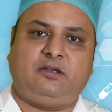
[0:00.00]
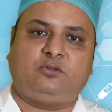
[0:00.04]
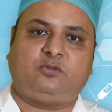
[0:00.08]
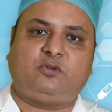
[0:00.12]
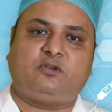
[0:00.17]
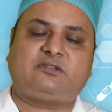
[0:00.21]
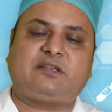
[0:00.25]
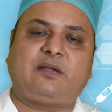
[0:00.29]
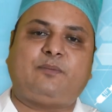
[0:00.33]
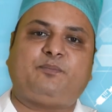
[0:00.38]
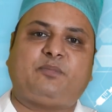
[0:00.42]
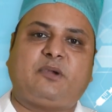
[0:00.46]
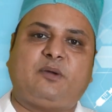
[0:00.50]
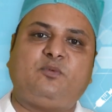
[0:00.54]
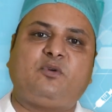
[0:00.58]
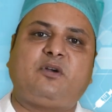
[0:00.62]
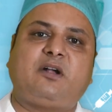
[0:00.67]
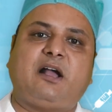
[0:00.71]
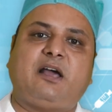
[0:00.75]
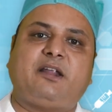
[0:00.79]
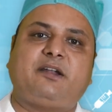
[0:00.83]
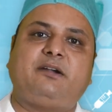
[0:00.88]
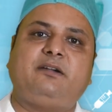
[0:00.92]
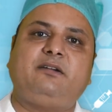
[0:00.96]
तो इसका प्रमुख
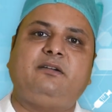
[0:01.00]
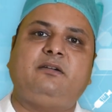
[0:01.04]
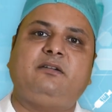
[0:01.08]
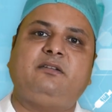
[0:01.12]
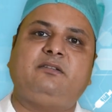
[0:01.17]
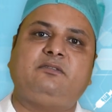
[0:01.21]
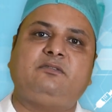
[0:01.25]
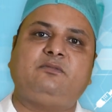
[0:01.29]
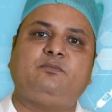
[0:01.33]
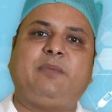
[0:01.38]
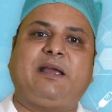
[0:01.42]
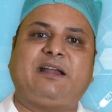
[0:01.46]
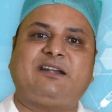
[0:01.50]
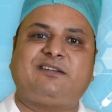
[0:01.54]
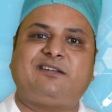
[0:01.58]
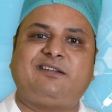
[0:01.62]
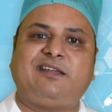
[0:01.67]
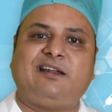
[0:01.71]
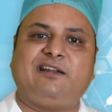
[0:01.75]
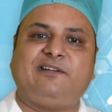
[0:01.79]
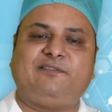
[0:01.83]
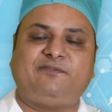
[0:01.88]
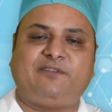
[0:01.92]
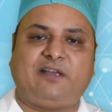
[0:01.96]
कारण
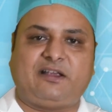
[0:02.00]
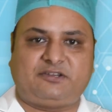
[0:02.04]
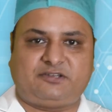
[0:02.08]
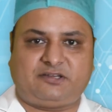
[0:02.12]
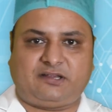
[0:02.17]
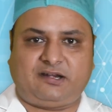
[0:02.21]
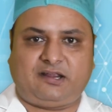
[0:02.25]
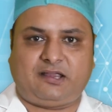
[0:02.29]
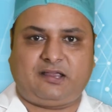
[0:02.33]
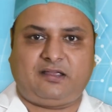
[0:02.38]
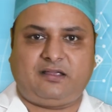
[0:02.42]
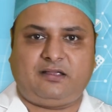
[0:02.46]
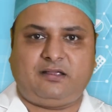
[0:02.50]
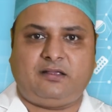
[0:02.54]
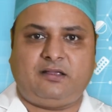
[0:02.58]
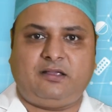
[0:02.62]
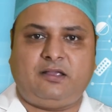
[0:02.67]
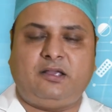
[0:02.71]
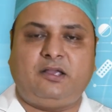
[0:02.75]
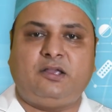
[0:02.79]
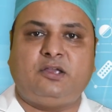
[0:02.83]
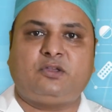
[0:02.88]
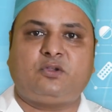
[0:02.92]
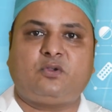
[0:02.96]
बैक्टीरियल इन्फेक्शन है
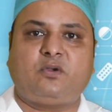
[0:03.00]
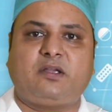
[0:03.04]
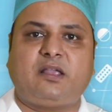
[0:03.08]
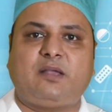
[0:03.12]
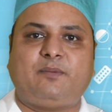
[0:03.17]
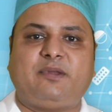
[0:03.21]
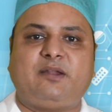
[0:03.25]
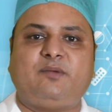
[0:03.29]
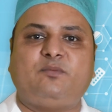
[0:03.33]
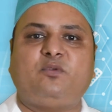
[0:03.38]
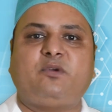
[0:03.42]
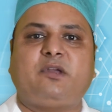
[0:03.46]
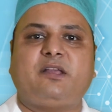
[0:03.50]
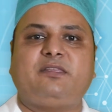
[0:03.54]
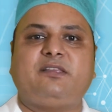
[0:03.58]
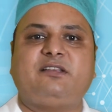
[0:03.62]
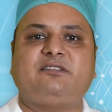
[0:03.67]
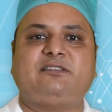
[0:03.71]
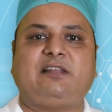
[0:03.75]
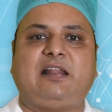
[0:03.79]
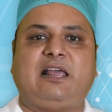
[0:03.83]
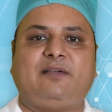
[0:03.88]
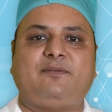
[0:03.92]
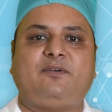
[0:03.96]
क्योंकि हमारे मुंह के अंदर
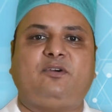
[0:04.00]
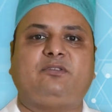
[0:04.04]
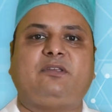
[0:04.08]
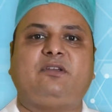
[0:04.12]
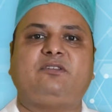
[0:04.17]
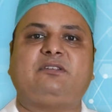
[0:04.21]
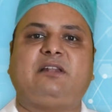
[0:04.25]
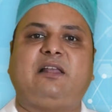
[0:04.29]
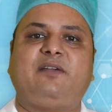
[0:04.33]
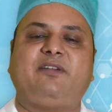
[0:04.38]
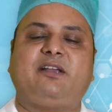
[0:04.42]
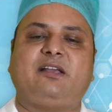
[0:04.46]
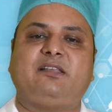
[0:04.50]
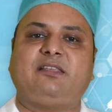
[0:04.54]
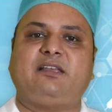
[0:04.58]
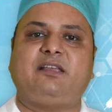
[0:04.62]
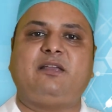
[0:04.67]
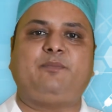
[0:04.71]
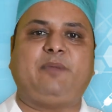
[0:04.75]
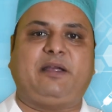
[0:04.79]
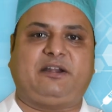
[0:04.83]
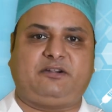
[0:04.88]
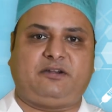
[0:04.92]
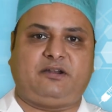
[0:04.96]
सलाइवा होता है सलाइवे के अंदर
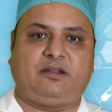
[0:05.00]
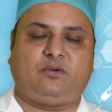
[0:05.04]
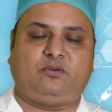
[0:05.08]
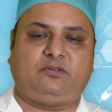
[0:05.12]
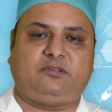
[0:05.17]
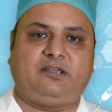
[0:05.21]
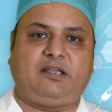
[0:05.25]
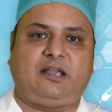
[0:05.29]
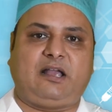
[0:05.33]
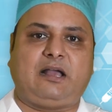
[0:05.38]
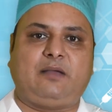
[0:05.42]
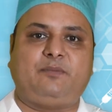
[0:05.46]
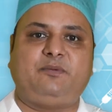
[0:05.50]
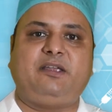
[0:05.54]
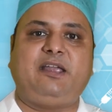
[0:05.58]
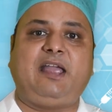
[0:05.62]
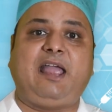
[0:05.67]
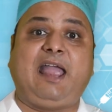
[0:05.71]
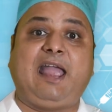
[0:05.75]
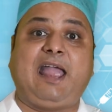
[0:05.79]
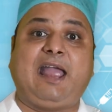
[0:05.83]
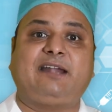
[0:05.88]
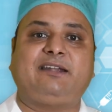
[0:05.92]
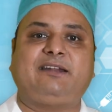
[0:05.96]
ये बैक्टीरिया होती है अब ये
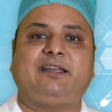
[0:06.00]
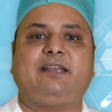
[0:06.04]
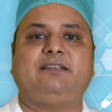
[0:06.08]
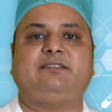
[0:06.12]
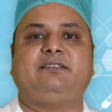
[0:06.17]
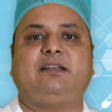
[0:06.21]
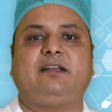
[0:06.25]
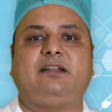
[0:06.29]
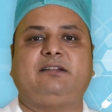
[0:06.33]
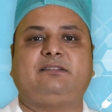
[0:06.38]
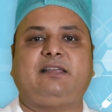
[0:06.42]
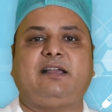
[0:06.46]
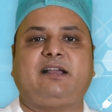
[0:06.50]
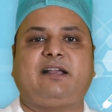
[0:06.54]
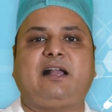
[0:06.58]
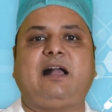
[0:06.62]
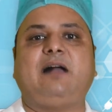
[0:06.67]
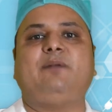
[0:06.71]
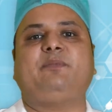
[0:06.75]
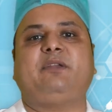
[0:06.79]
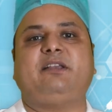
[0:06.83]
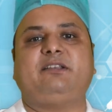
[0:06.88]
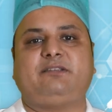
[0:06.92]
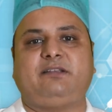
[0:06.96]
एक्ट कैसे करता है
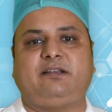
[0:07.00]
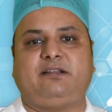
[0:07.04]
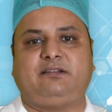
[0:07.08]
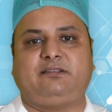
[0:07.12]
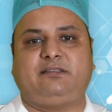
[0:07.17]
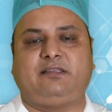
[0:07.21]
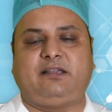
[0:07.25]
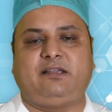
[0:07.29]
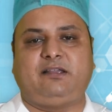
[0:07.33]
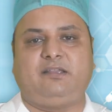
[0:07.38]
काम कैसे करता